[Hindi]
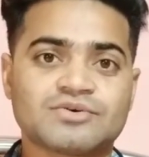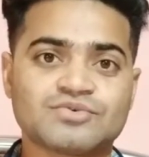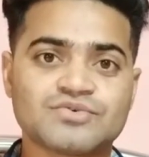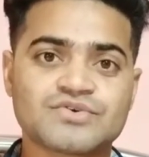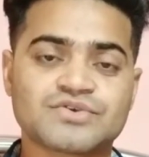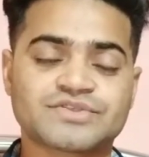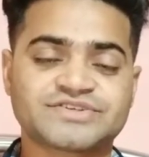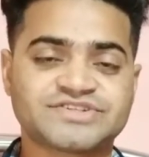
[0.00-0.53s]

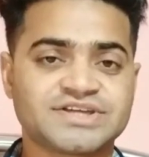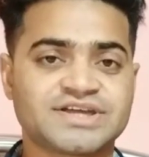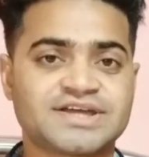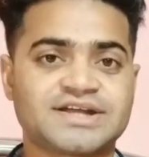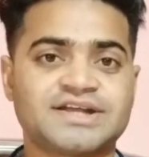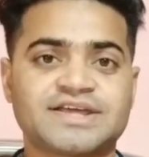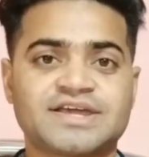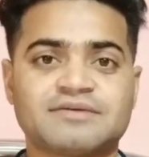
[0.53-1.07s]
चेक
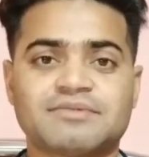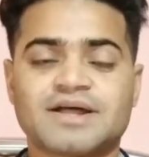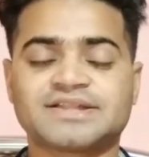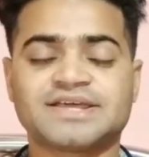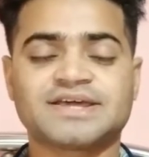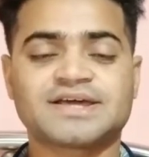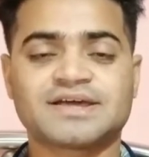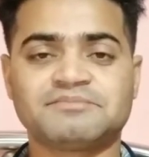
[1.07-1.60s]
करने के बाद
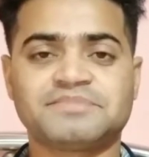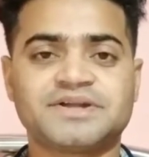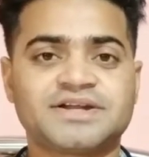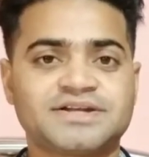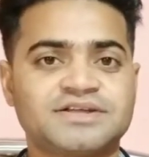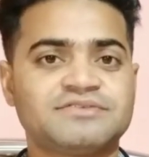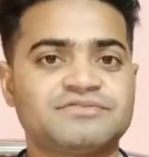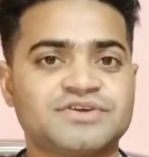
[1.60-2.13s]
एक
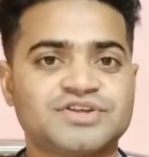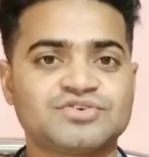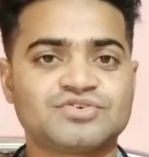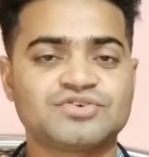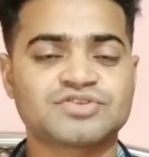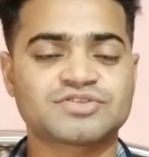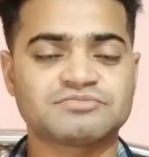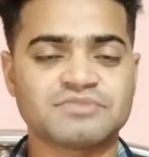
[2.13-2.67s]
कम्प्लीटली
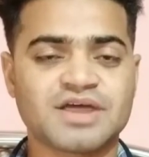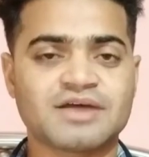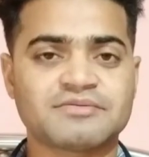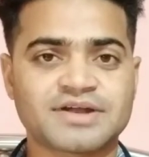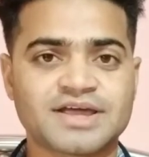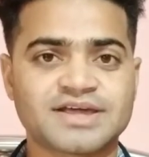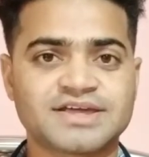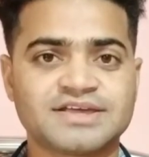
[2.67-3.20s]
वीडियोस मैं
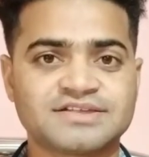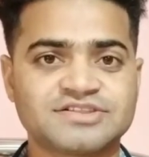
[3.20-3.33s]
बना के